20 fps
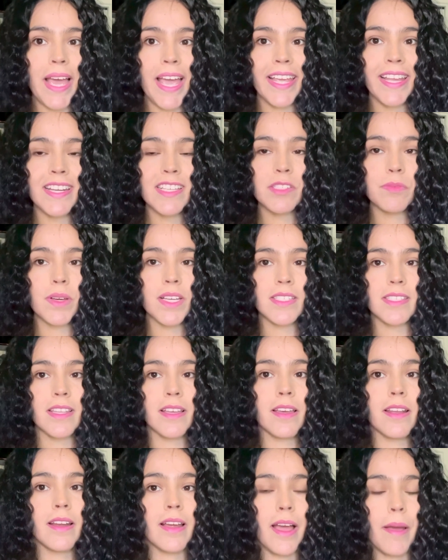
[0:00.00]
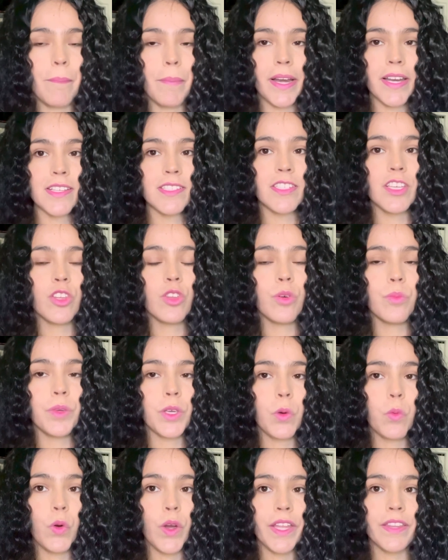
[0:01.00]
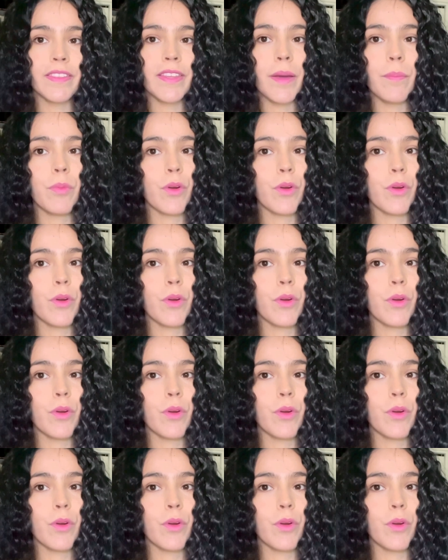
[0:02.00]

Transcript: ahí les va a estar apareciendo mi cuenta,